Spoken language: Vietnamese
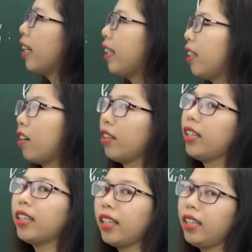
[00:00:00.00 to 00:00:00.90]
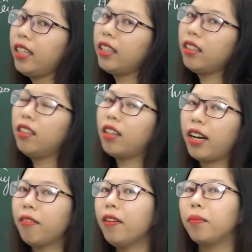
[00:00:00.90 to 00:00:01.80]
này thì có thể thể hiện được
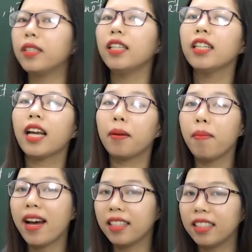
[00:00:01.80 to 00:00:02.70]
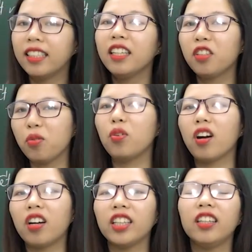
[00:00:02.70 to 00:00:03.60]
cái phẩm chất, cái bản chất
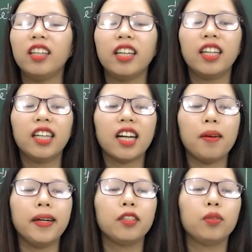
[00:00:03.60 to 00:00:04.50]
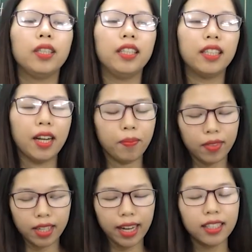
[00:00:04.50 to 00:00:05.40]
của con người. Các bạn chú ý này,
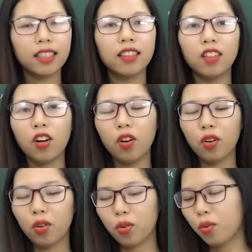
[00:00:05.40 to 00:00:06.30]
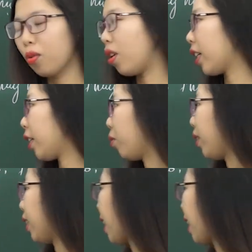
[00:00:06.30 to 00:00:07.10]
cách xưng hô của Kiều Nguyệt